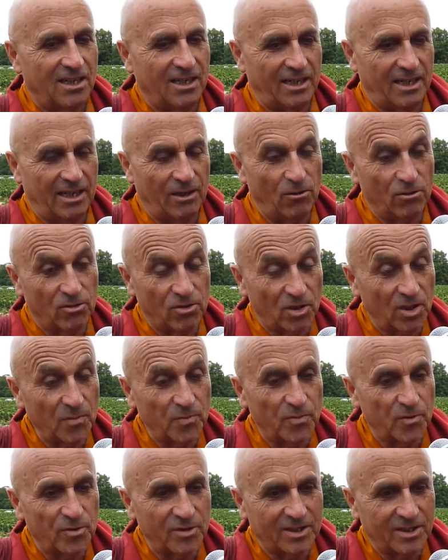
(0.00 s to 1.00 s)
euh, et le
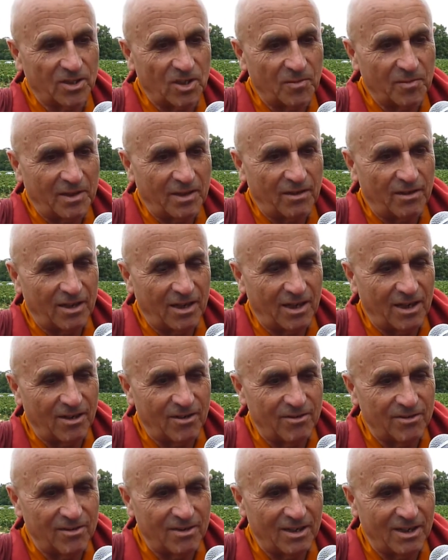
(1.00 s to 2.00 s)
temps peut être
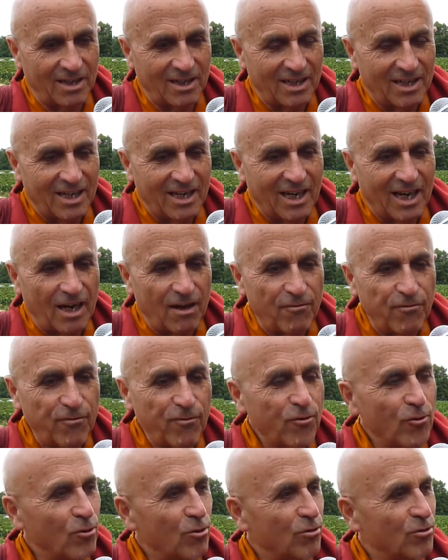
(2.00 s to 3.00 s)
un,
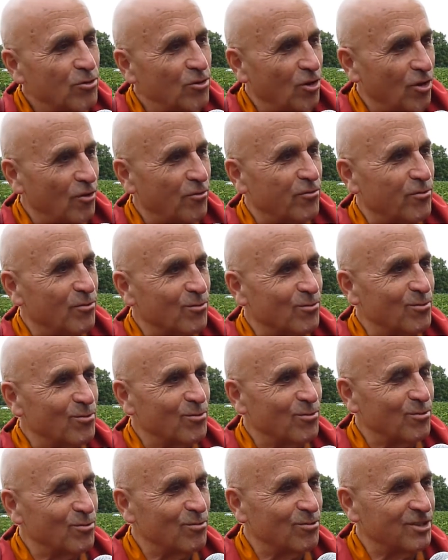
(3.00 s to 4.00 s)
flot d'or
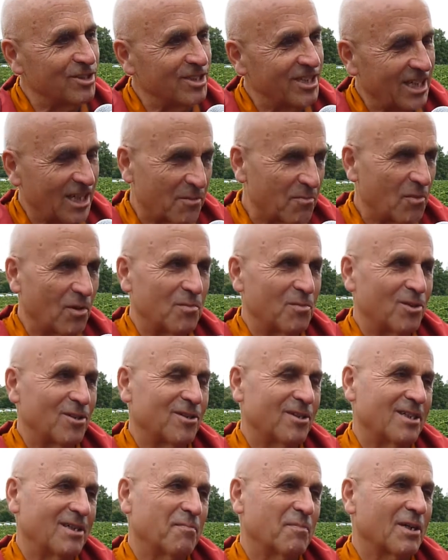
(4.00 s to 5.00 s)
fondu où chaque
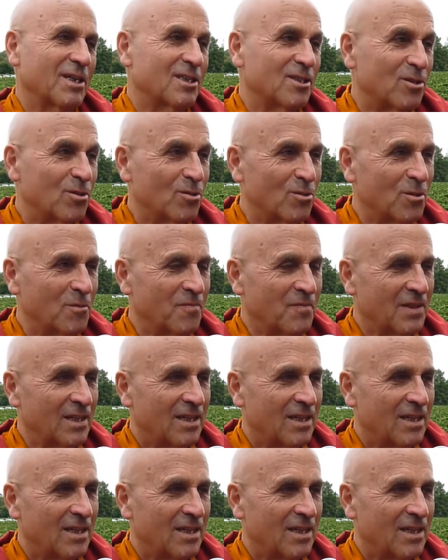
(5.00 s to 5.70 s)
moment est précieux.